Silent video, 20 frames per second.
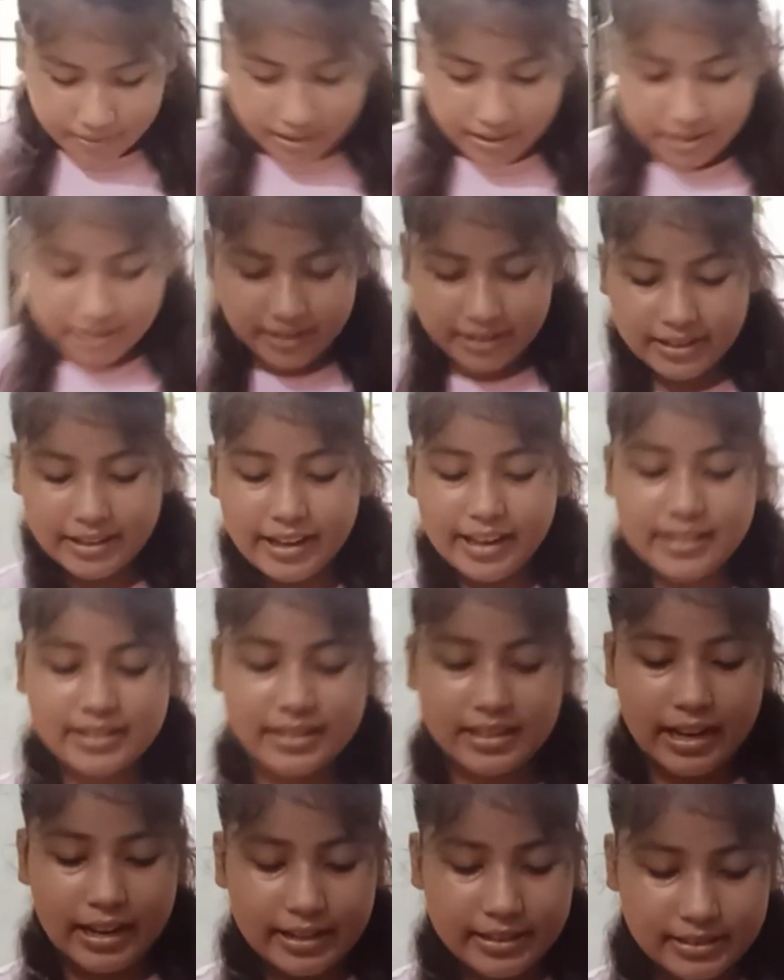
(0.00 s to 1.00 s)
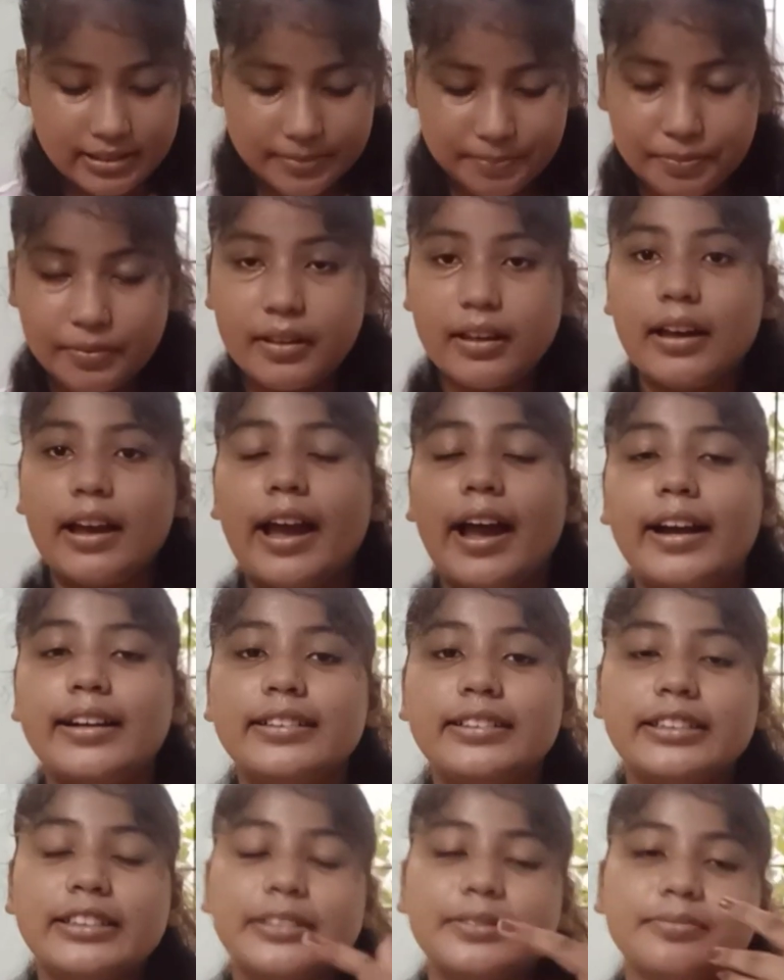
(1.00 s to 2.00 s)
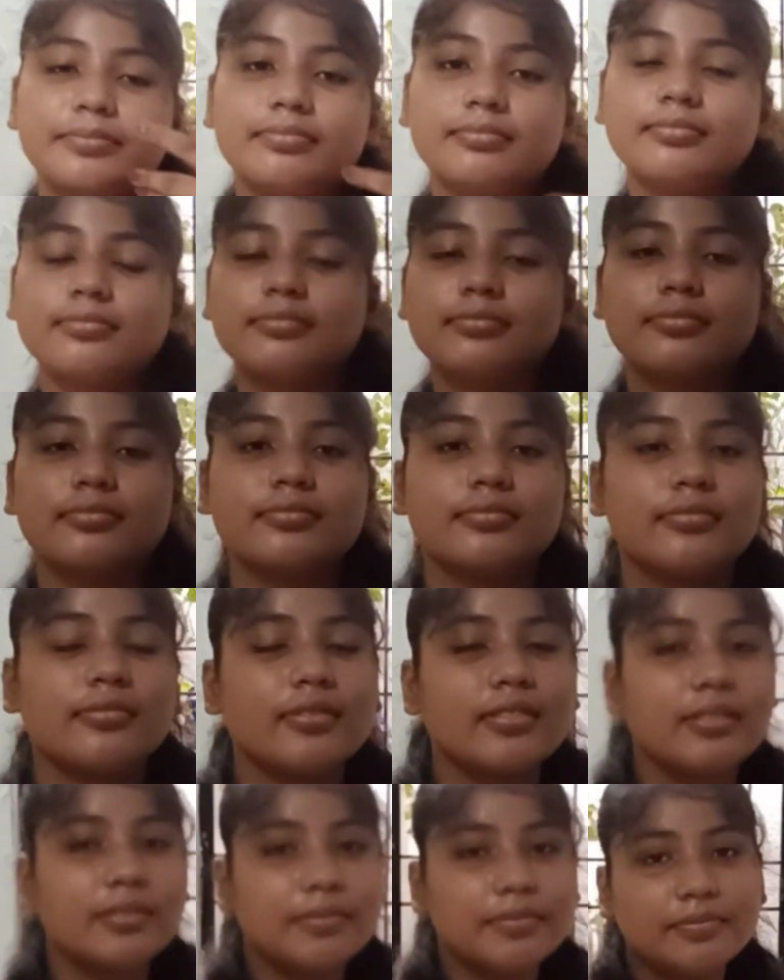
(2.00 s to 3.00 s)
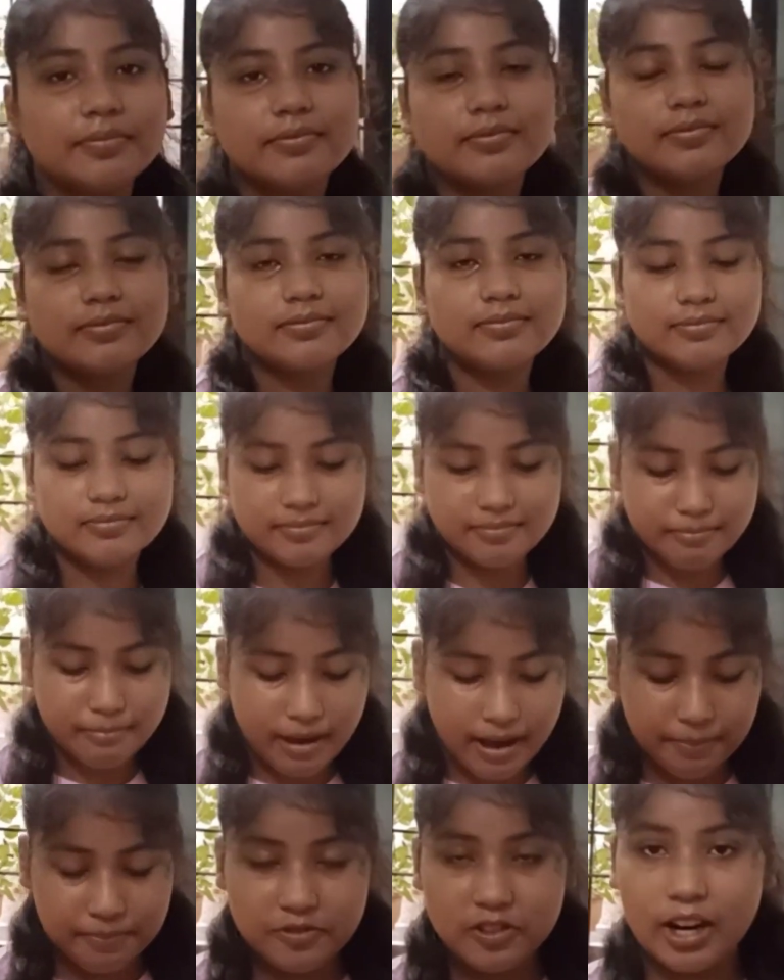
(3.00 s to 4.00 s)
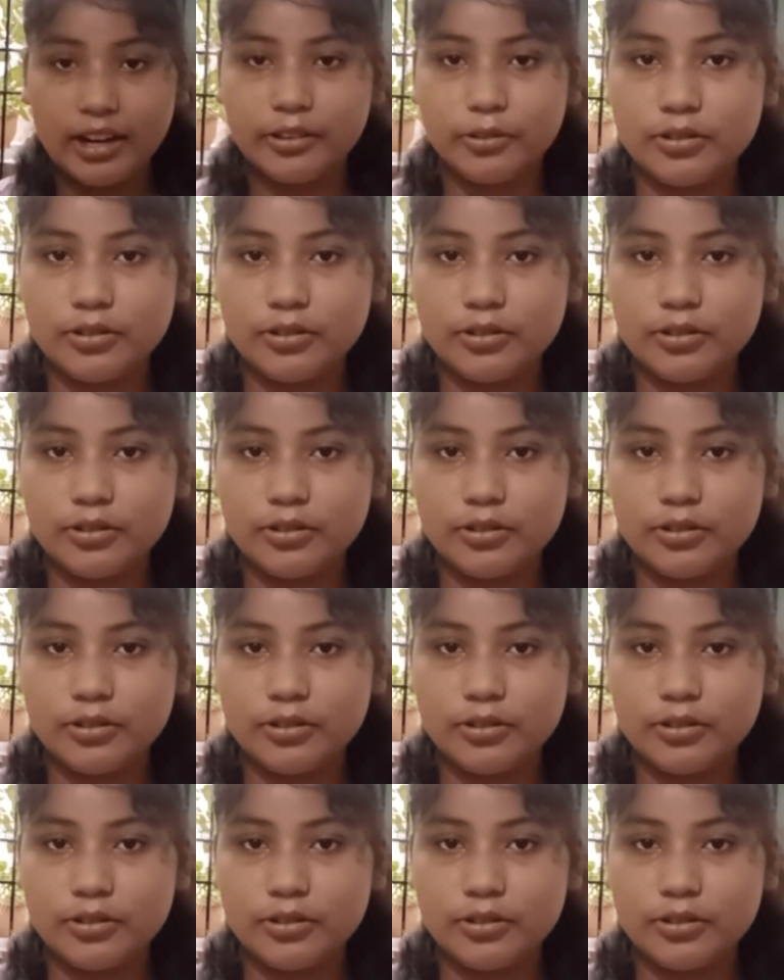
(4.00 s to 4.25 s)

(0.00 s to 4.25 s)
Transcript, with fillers: रहूँगा बाकी ये देखो अपनी ब्लॉगिंग स्टार्ट कर रही है बोलते रहो बोलते